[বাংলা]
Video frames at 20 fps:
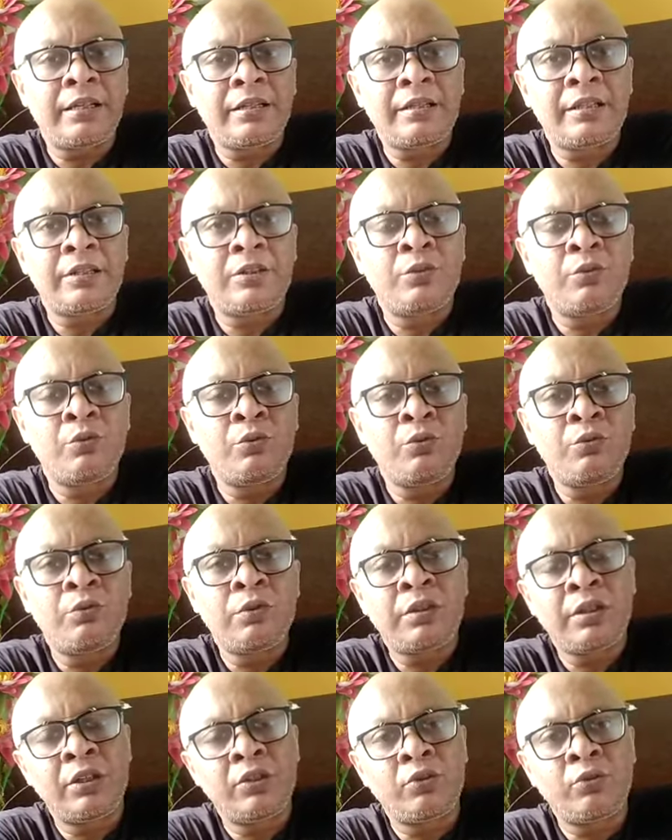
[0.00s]
শিশু
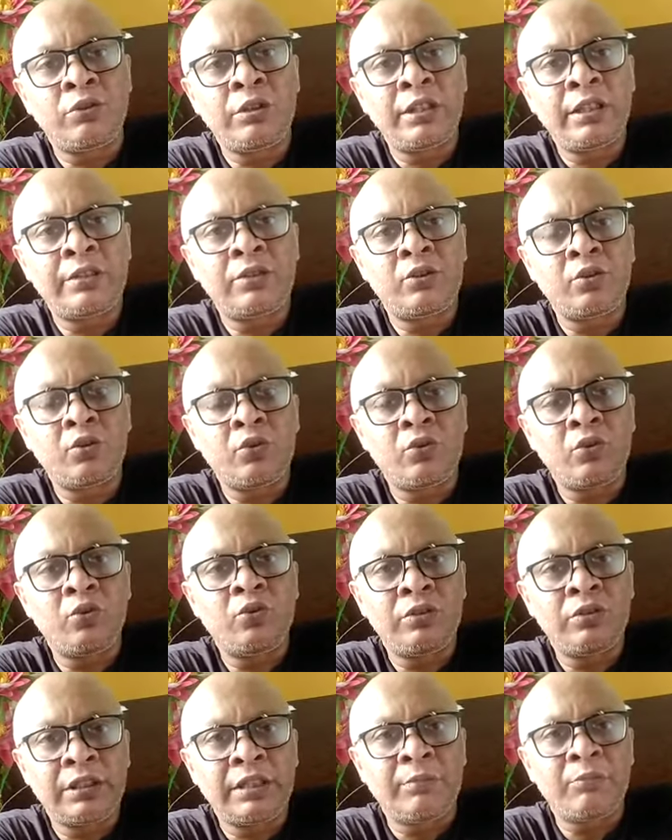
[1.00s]
কিশোরদের জন্য
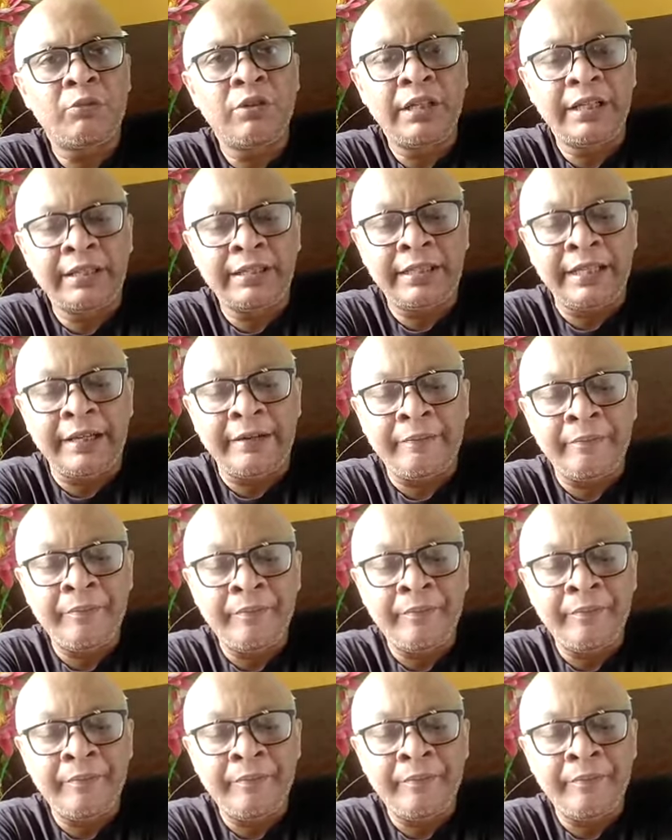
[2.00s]
যেমন লিখতেন